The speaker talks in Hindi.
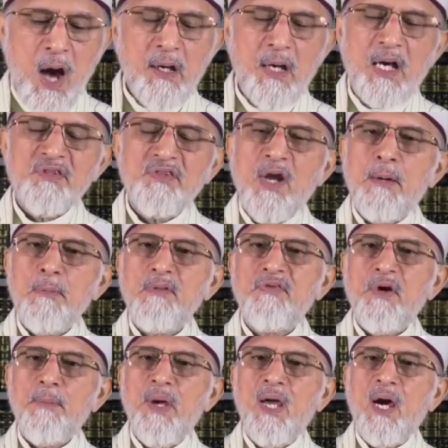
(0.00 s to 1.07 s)
आकाल इस्लाम ने
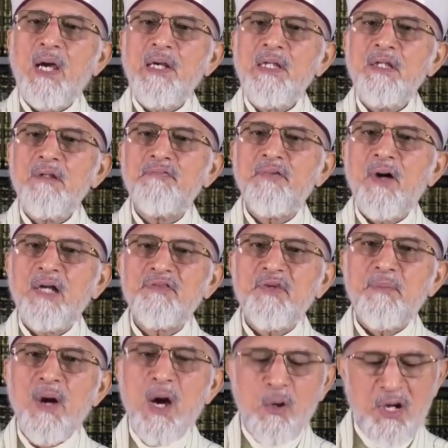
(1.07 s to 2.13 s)
फरमाया अली
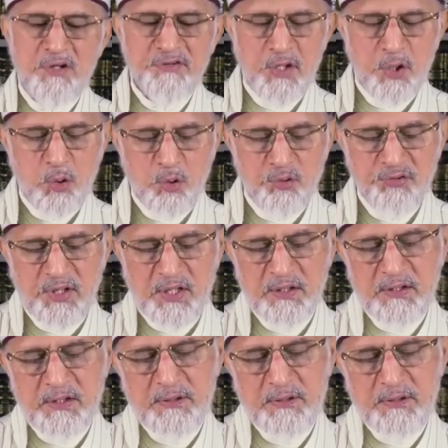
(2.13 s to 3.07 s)
फ़ातिमा और हसन और हुसैन